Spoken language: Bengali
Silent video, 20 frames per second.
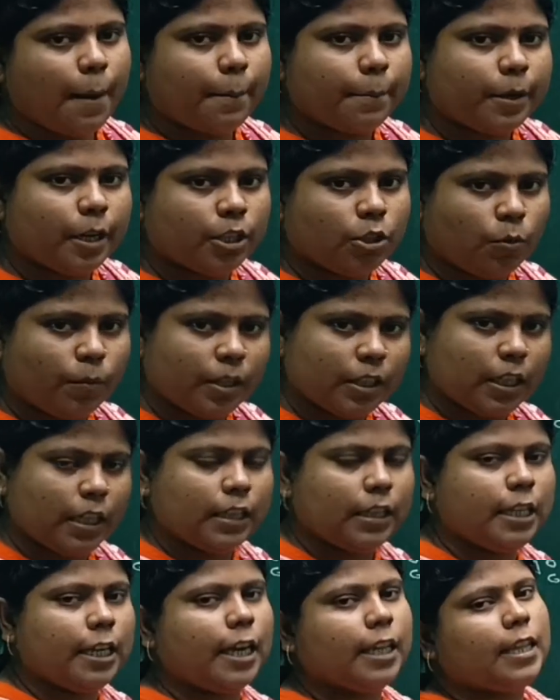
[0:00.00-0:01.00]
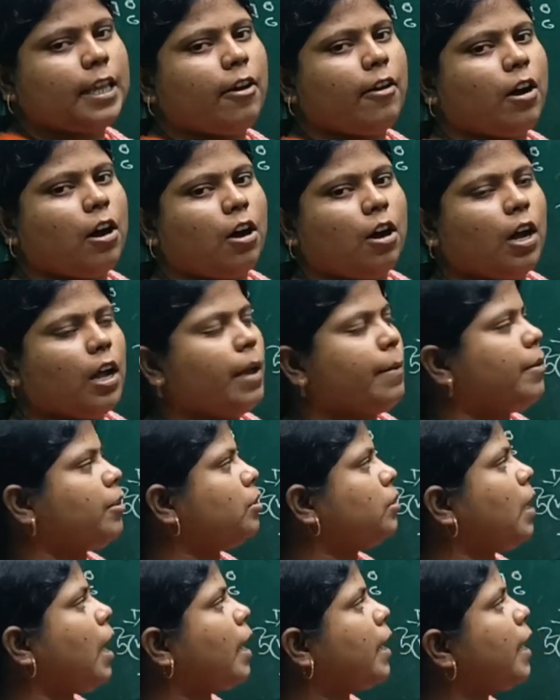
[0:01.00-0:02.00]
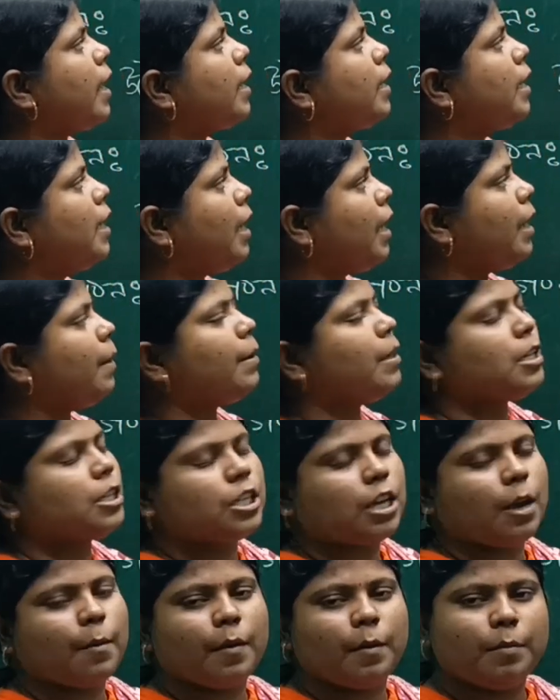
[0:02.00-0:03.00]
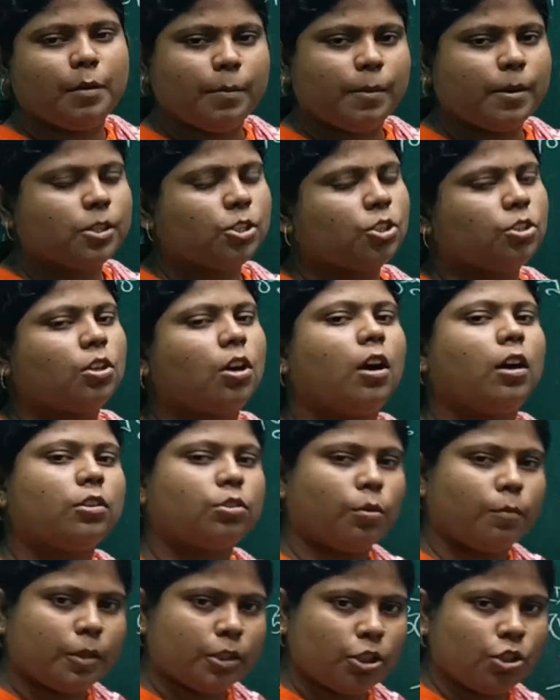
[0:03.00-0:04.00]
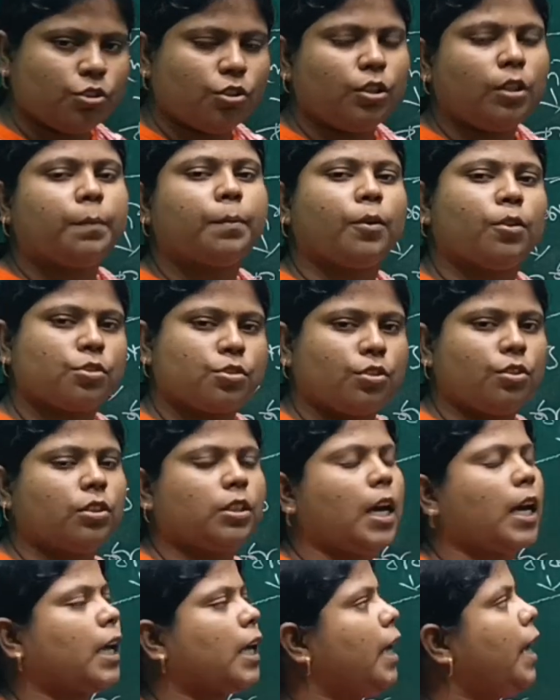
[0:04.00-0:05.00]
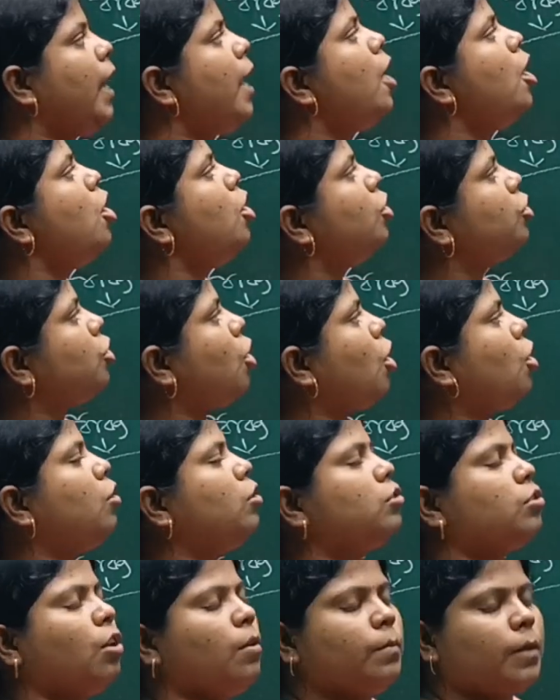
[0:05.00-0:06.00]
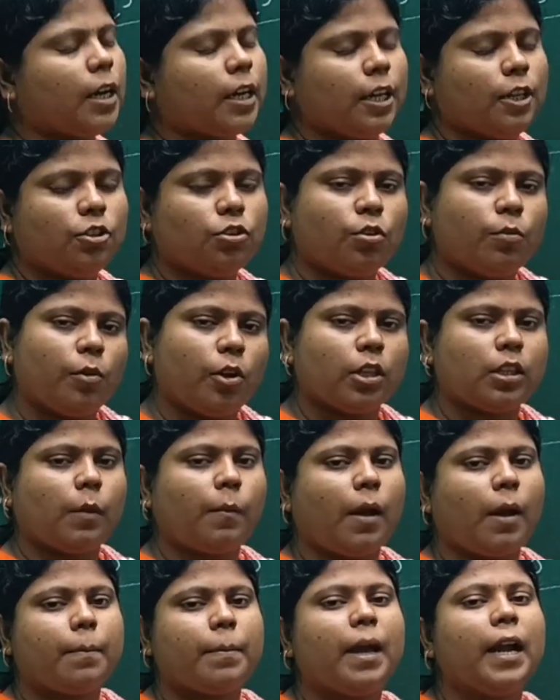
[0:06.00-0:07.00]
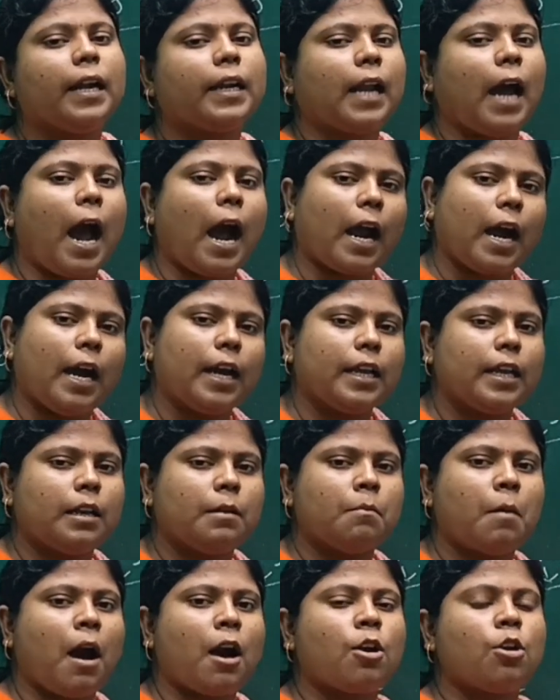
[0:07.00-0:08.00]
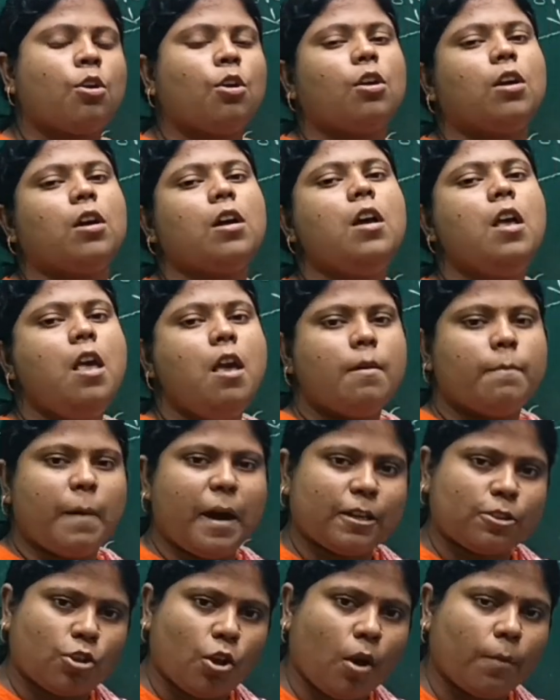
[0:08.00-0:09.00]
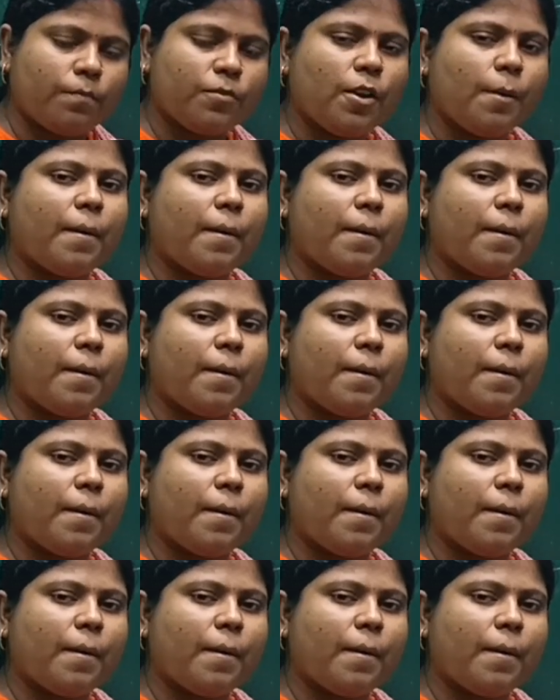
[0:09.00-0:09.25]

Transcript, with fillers: নামটা তোমাদের দিয়ে দেওয়া হয় এবং তাকে কি হিসাবে বিবেচিত হয় তোমাদের যদি প্রশ্ন থাকে তখন তোমরা কিন্তু বলতে পারবে এটা আকারহীন বাক্য বা শব্দ